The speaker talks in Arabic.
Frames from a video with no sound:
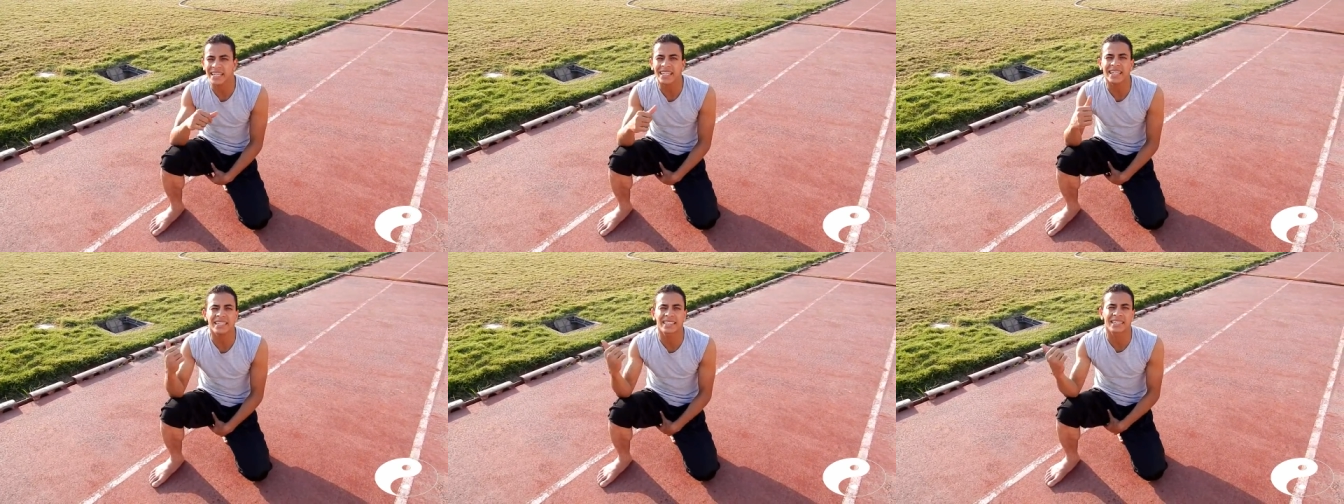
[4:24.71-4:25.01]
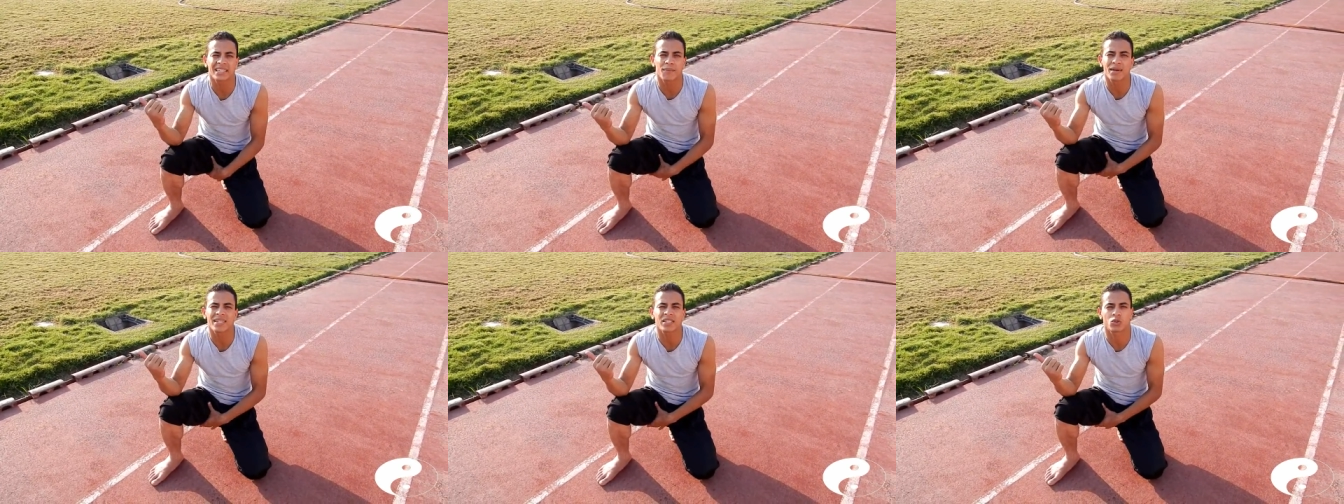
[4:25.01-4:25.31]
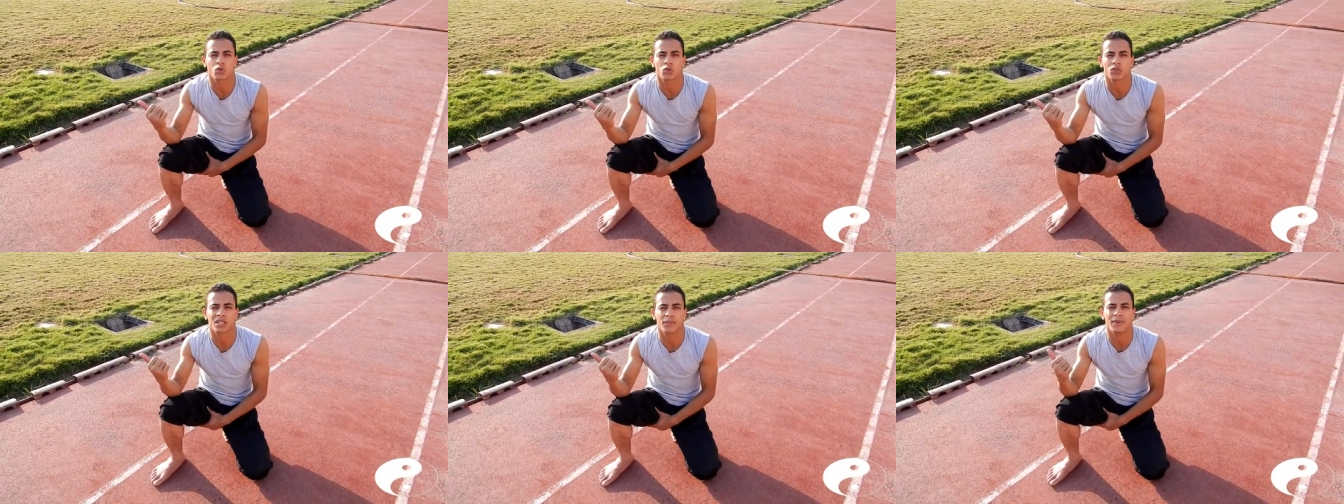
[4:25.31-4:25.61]
غير
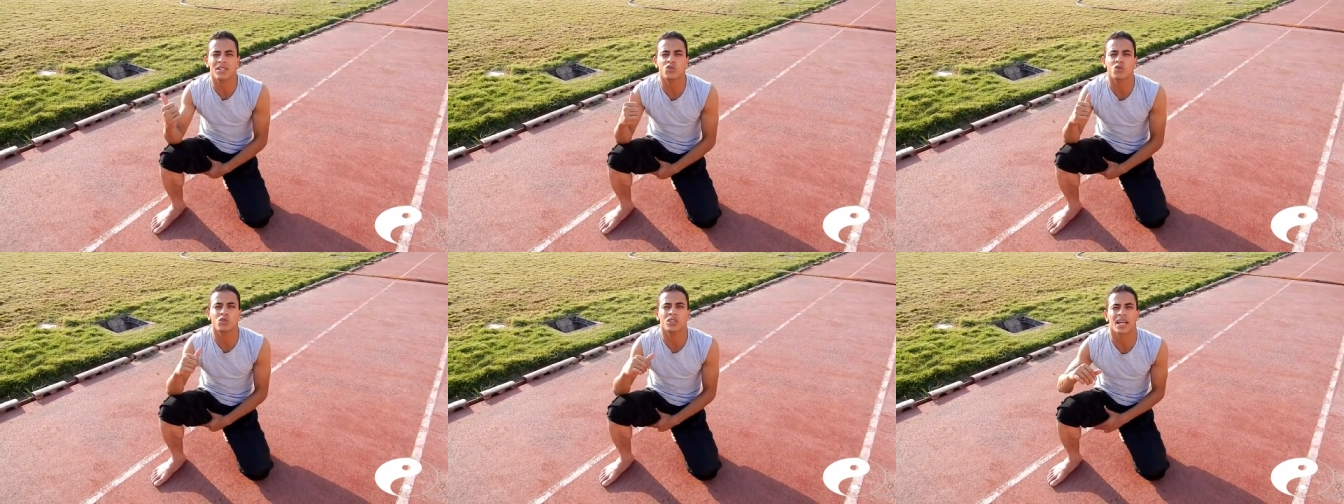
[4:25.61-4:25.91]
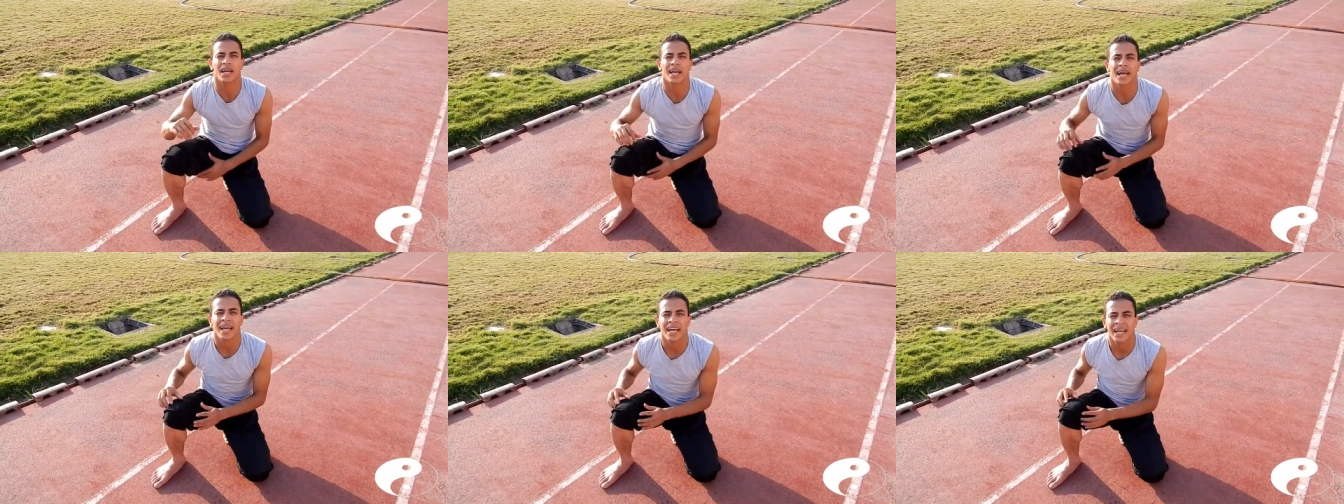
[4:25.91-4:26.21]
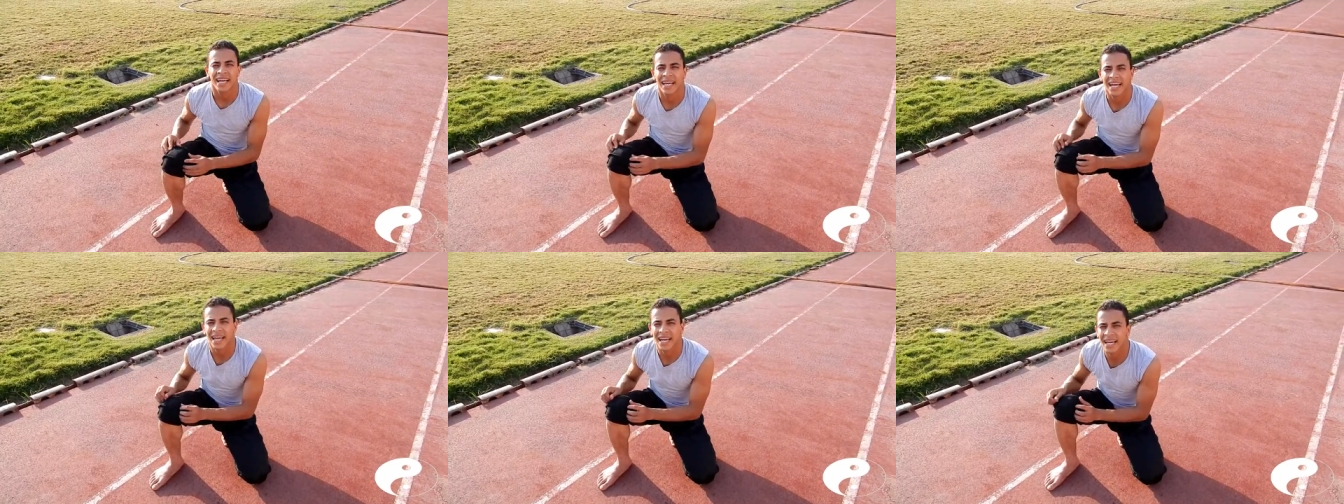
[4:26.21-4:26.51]
التمزق التمزق
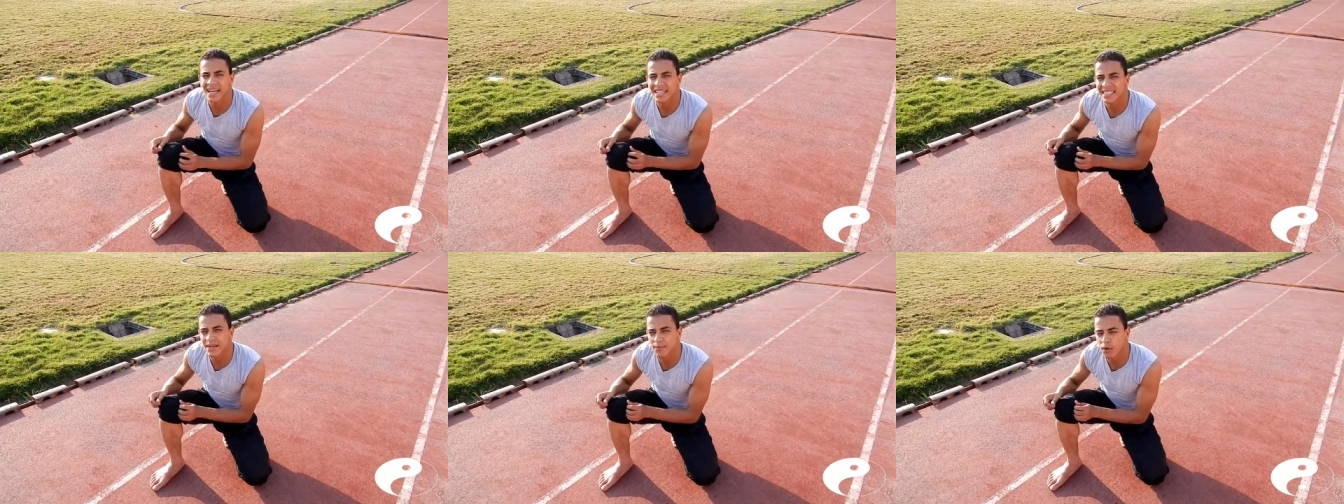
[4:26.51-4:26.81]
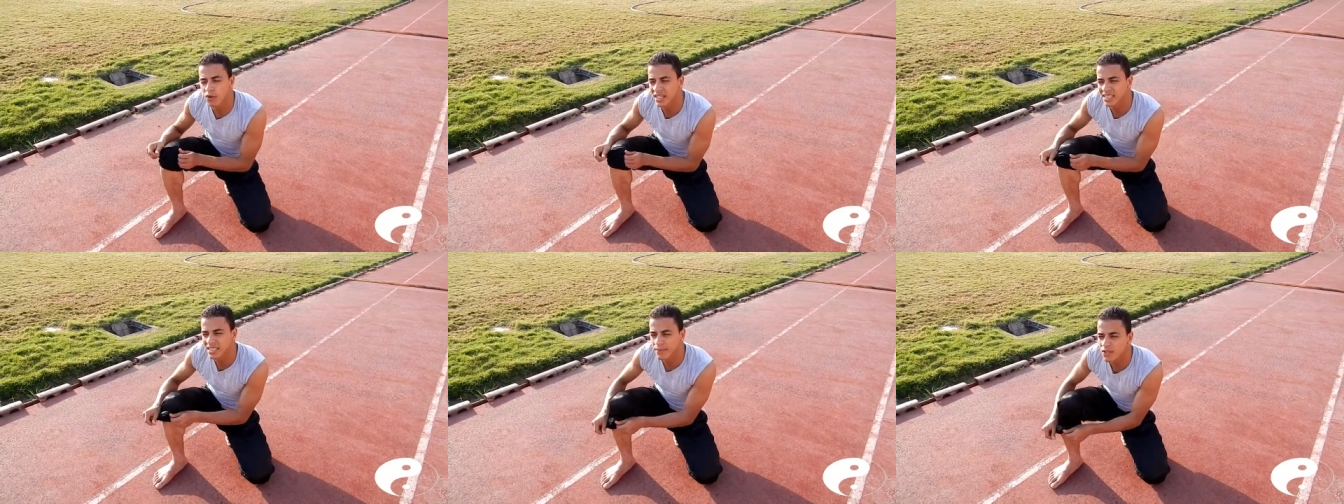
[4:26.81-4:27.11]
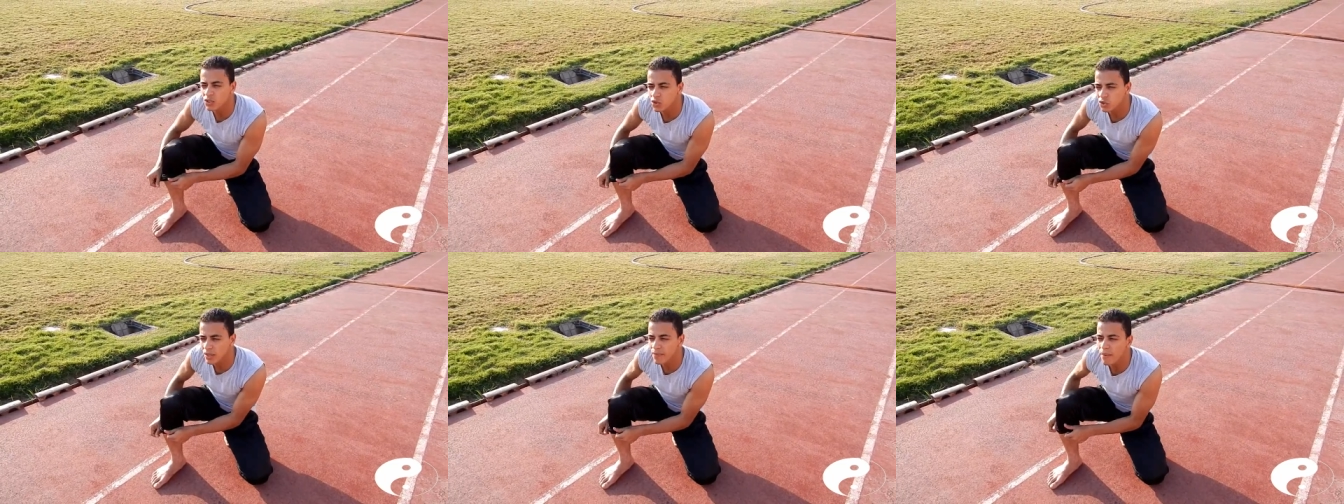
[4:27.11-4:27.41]
آه زي ما قلنا
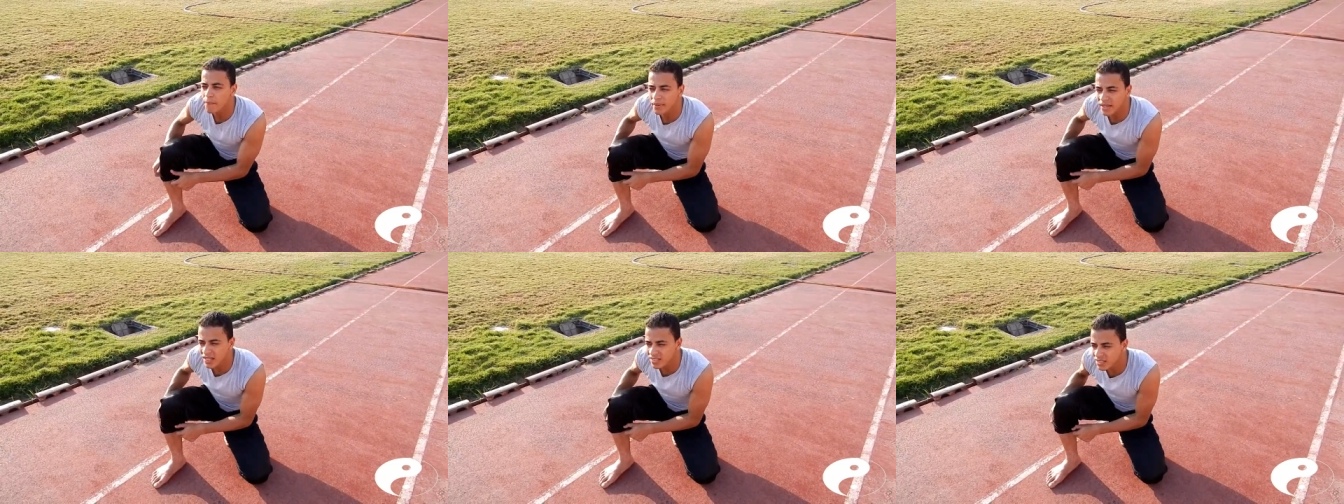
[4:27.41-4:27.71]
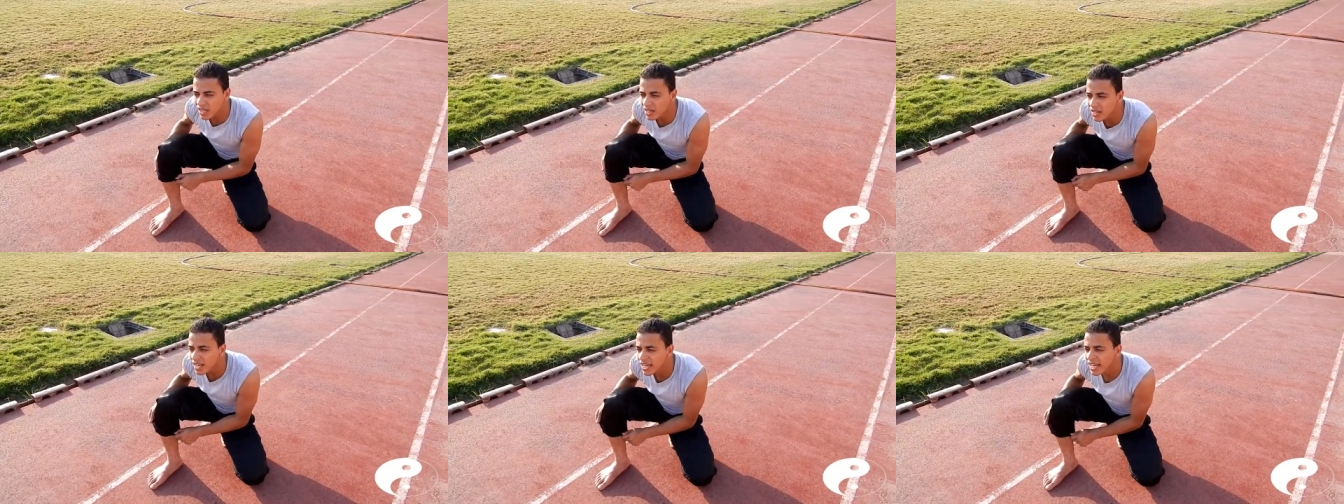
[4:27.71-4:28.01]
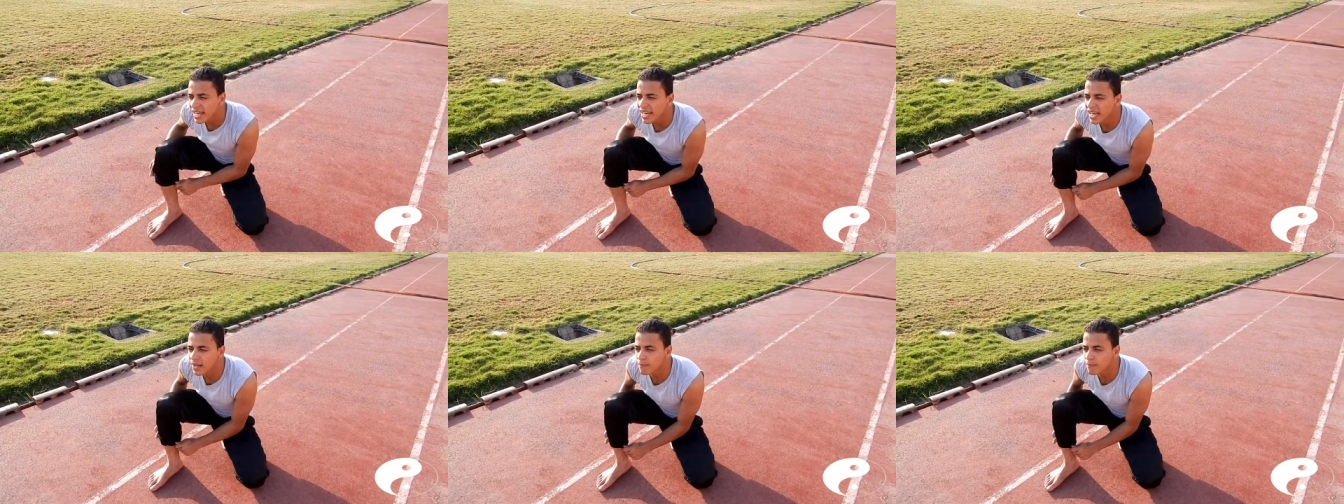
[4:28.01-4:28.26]
التمزق دايما بيحصل